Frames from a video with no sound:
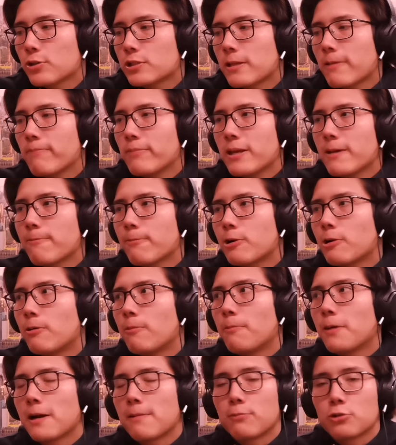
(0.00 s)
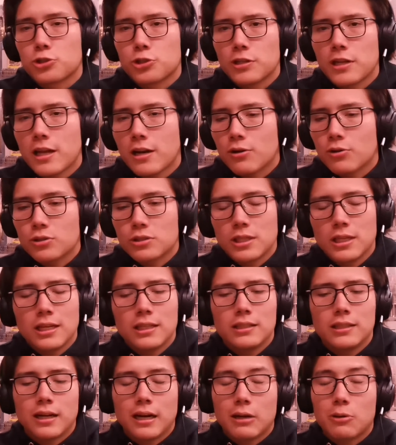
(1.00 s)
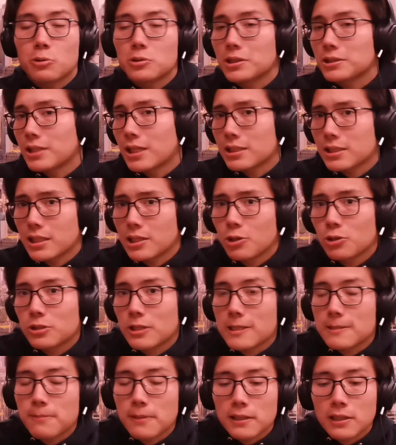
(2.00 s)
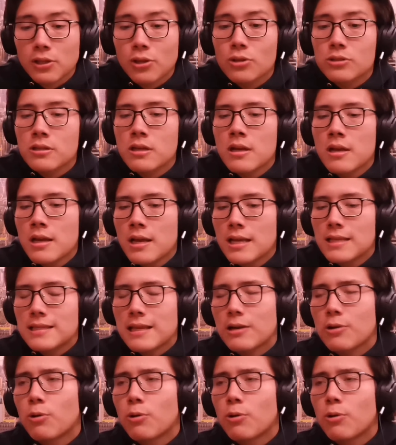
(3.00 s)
Pero no están bien como para emocionarnos. Tienen récord de 3 ganados, 3 perdidos.